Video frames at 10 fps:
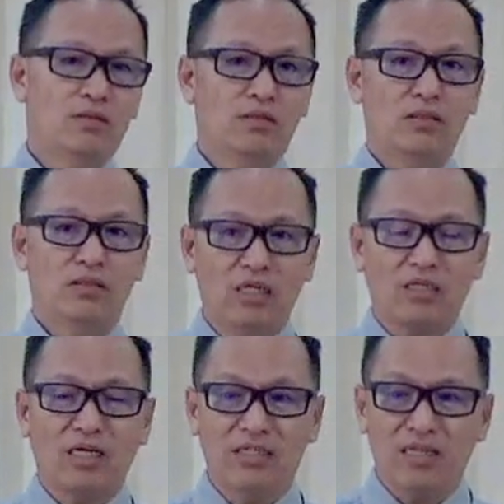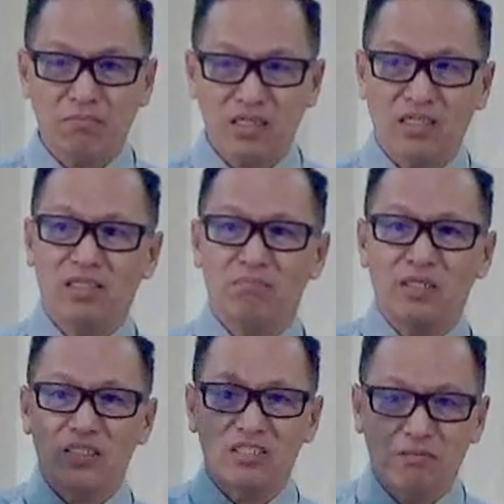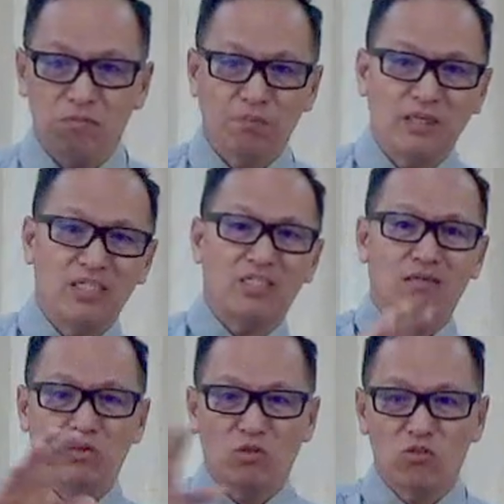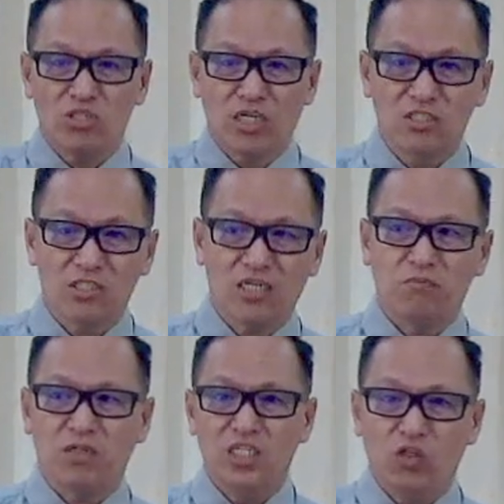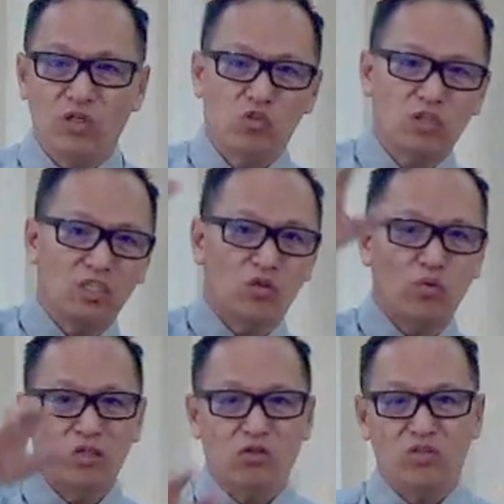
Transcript: Hindi ka, dami ka ng pinasabog, pinasabog kung saan-saan, kinikwinto, kinikwinto.